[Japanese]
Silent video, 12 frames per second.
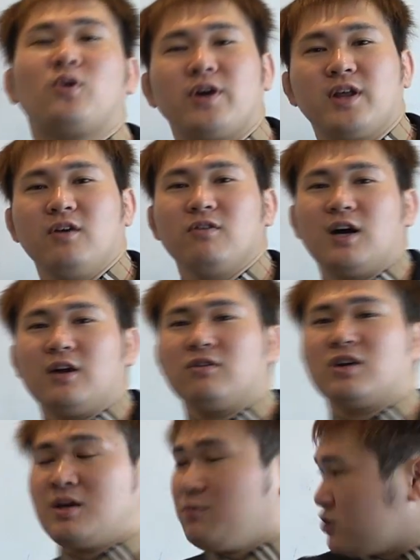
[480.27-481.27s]
これで受かる
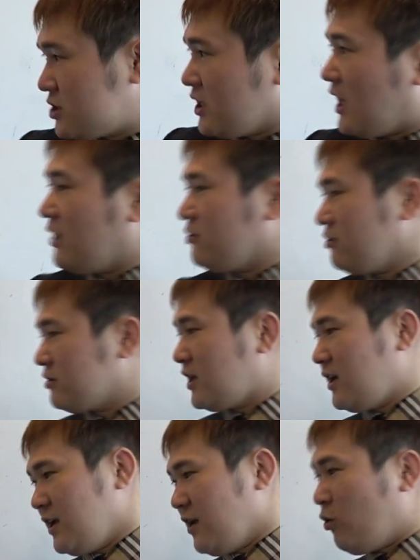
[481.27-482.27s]
と気持ちいいあの言っ
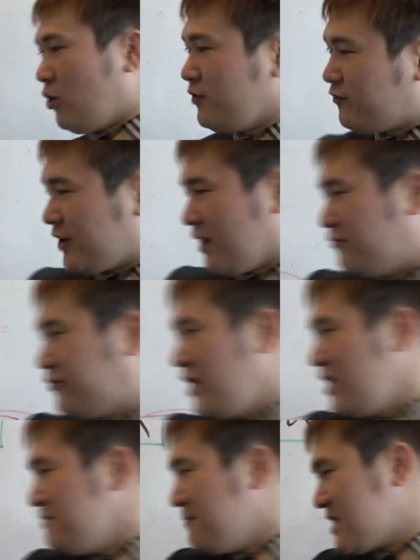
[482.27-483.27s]
たらねこいつらが
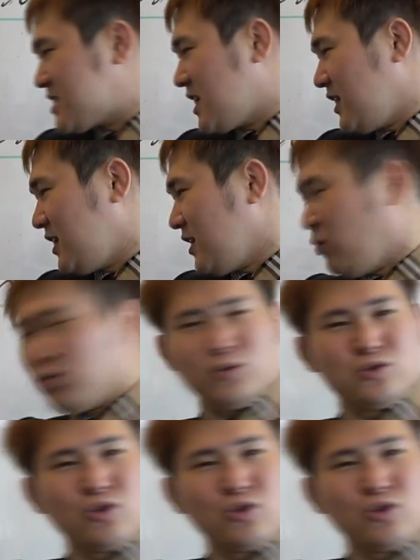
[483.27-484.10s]
全員間違ってたことを